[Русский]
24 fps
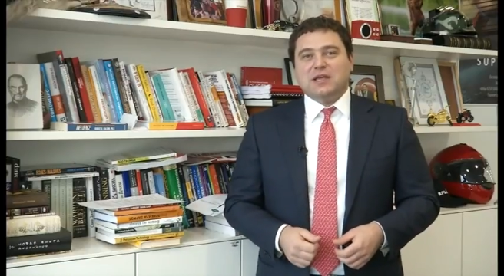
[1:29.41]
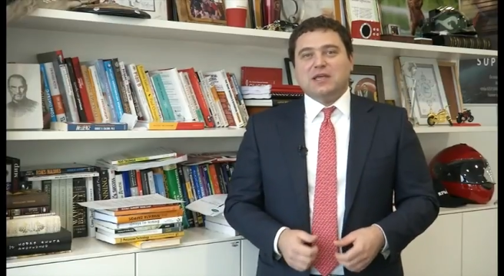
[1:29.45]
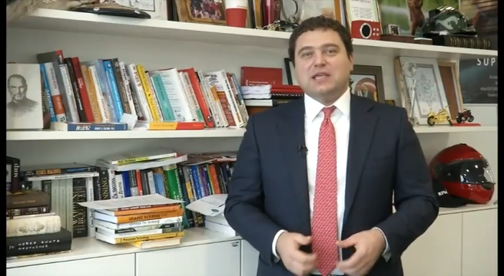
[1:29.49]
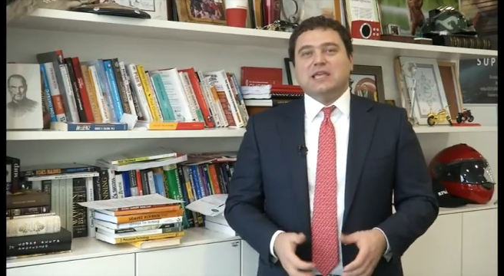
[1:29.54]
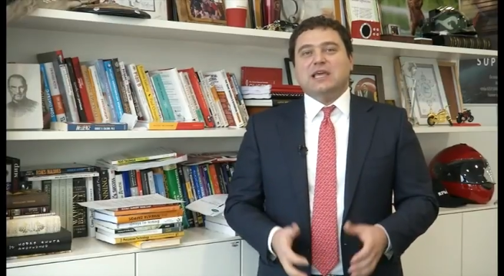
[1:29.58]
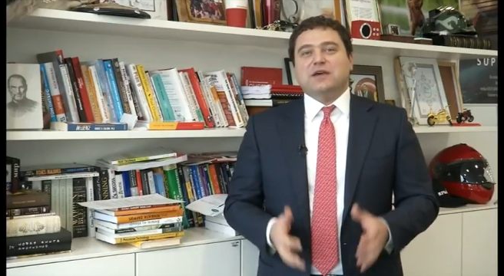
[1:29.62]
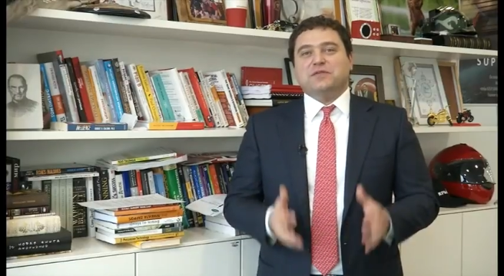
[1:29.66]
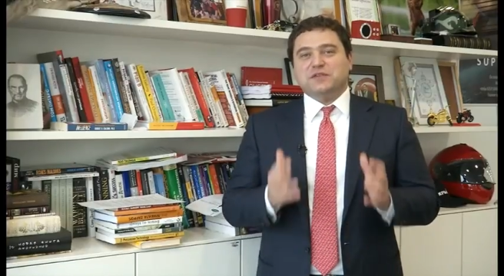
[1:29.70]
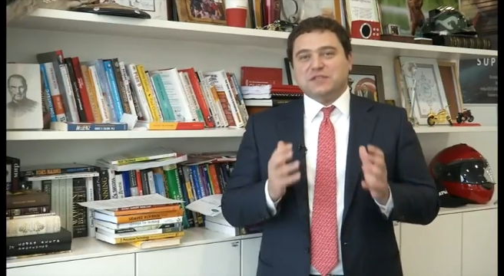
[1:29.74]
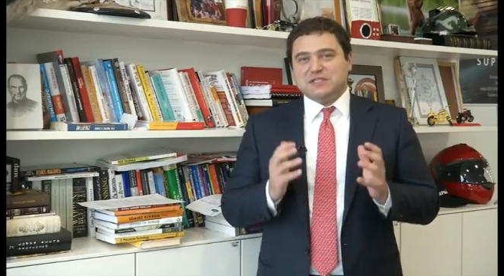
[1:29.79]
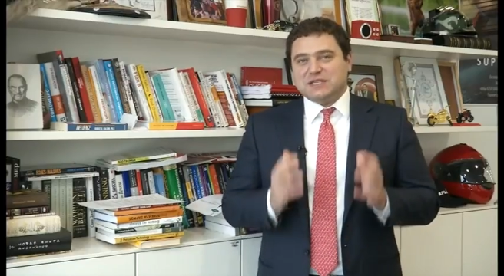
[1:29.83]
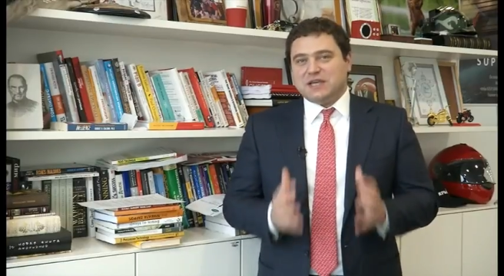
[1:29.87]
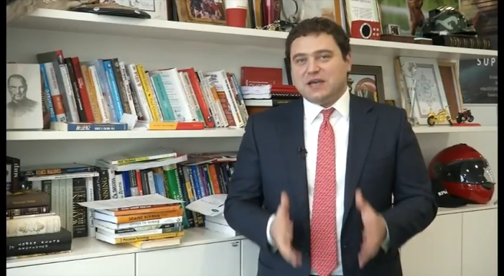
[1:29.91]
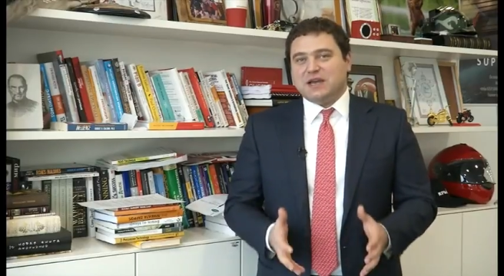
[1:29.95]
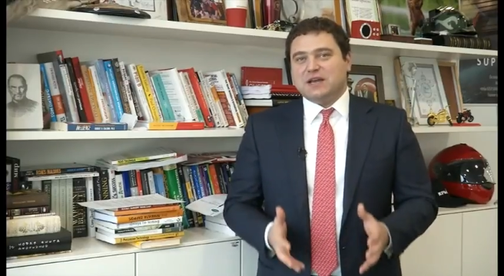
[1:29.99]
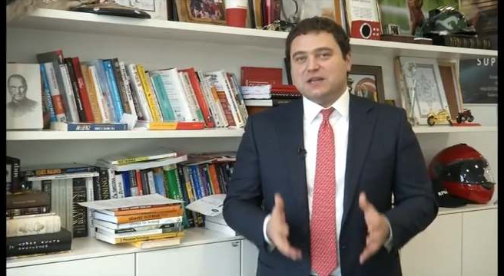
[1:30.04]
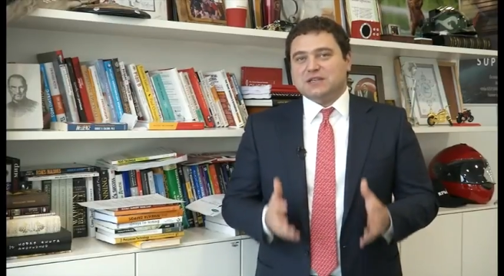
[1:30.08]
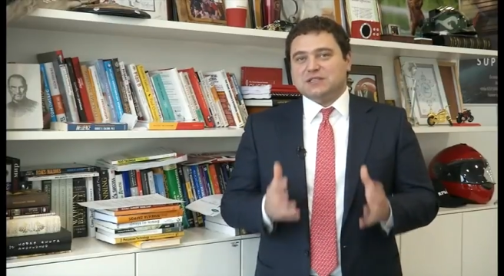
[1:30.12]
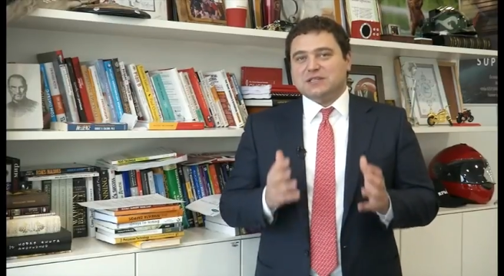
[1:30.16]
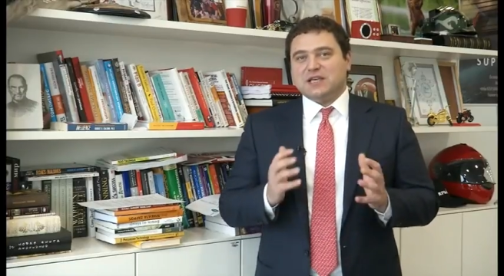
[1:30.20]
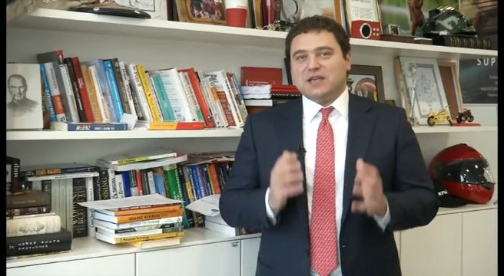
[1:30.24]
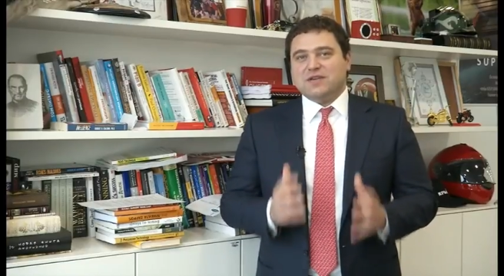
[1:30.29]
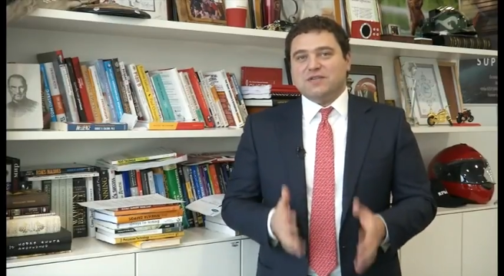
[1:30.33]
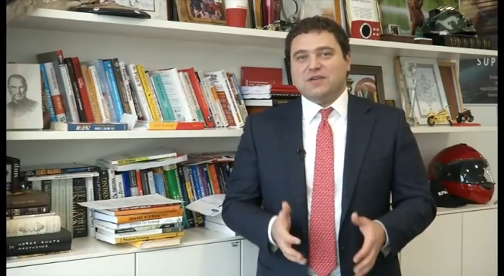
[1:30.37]
и официально
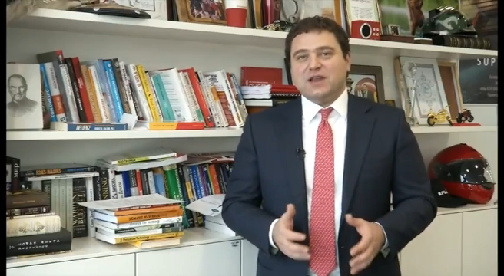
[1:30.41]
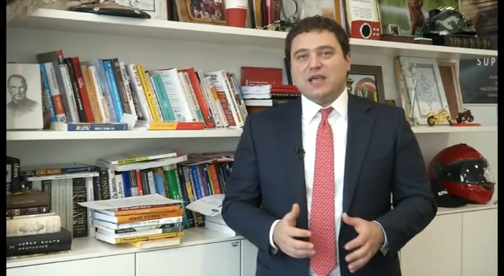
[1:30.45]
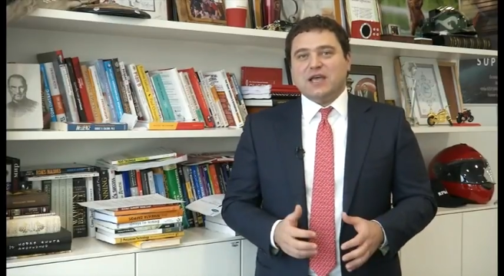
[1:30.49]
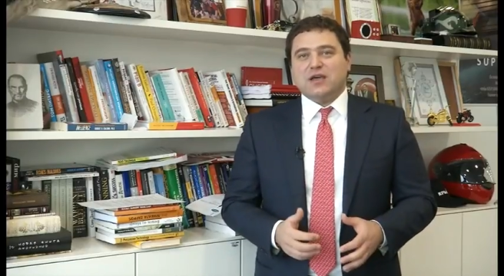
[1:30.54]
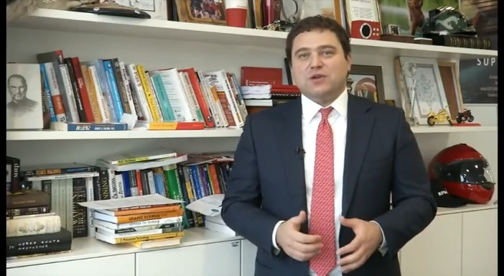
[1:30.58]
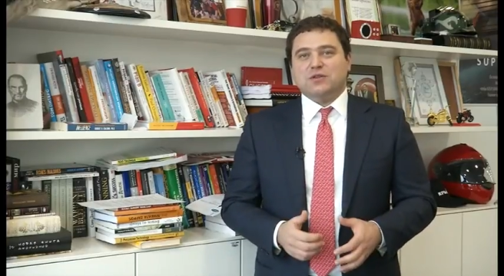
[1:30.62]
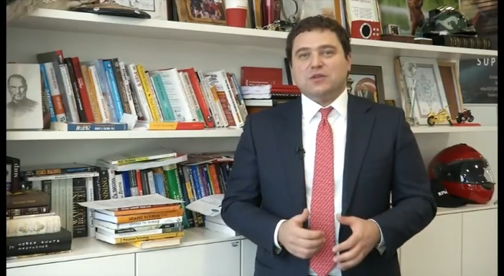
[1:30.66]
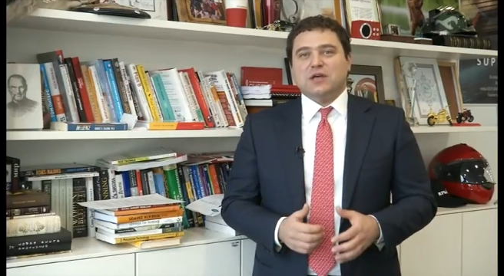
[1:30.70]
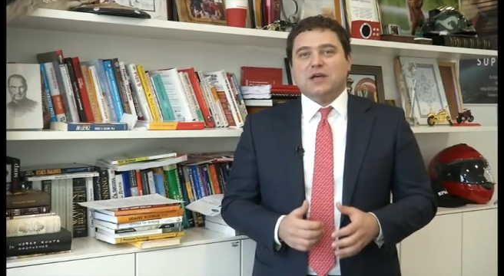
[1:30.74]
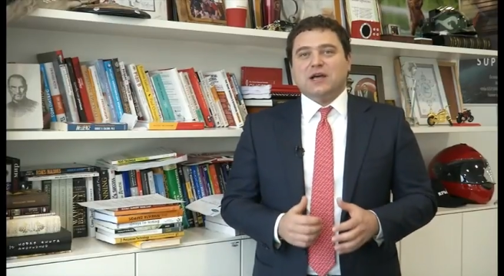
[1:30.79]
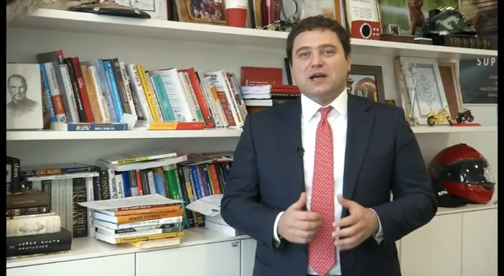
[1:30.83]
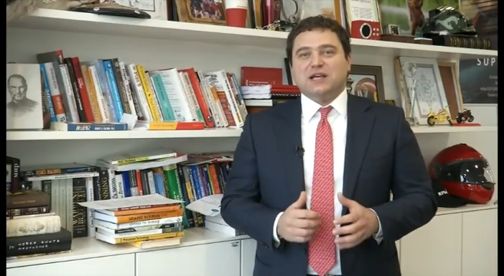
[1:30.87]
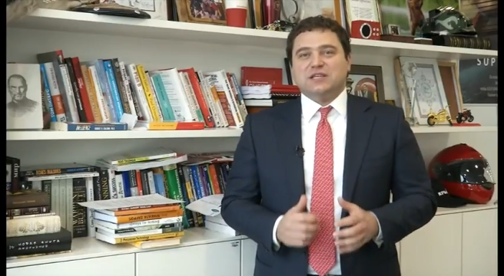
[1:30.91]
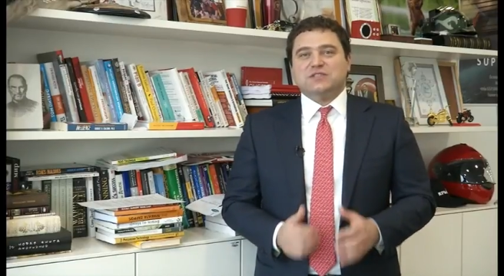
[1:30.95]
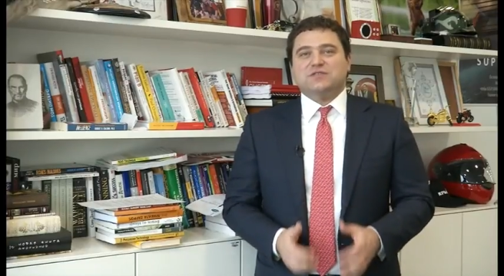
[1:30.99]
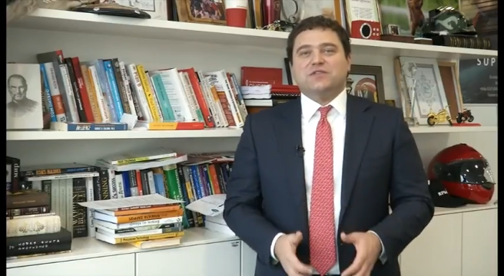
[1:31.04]
заявляют о